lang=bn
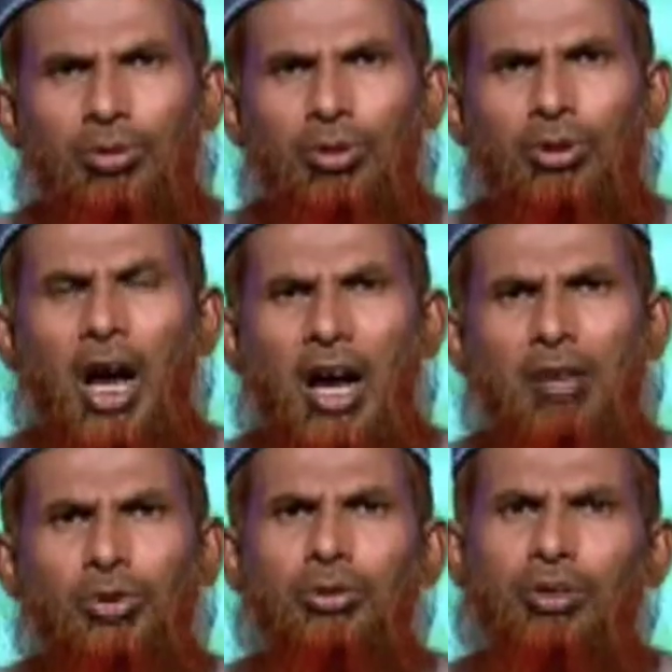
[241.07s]
ক্ষুধা
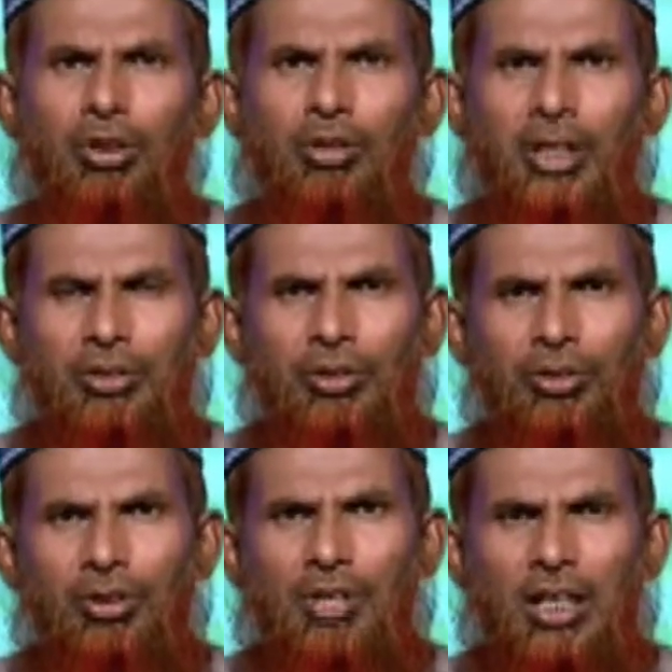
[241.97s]
মুক্ত হওয়ার
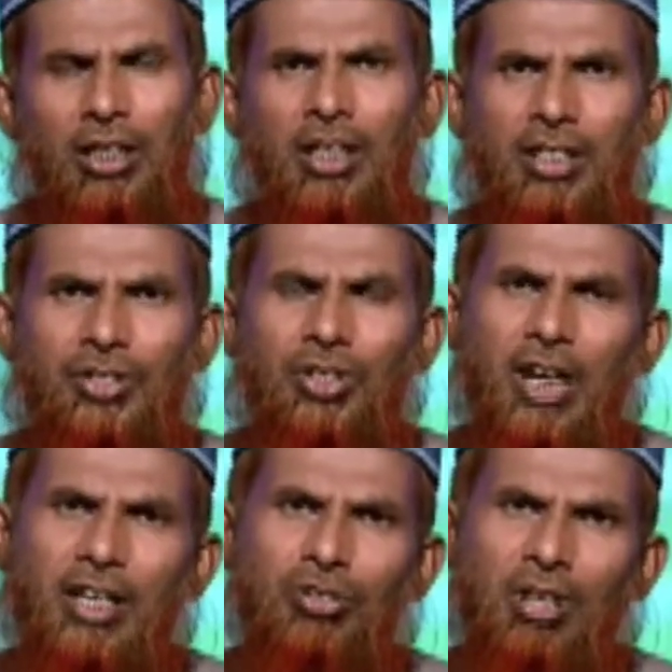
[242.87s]
জন্য আল্লাহর কাছে
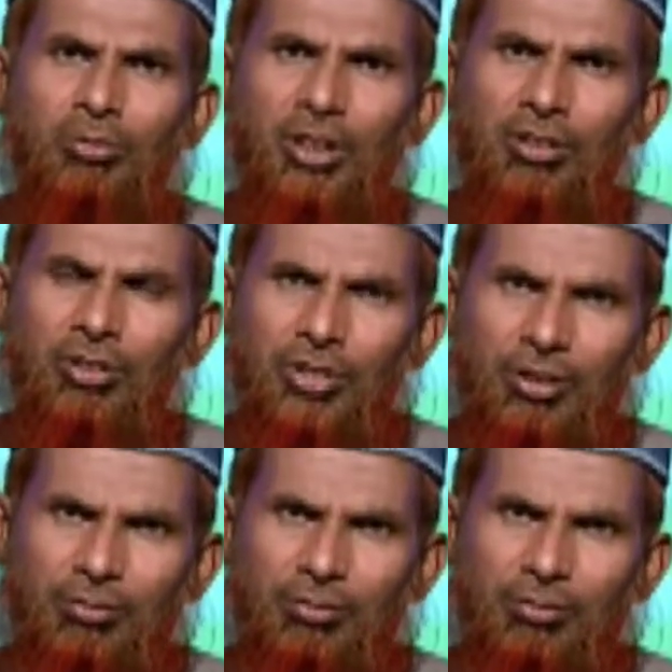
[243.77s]
সাহায্য কামনা করেছেন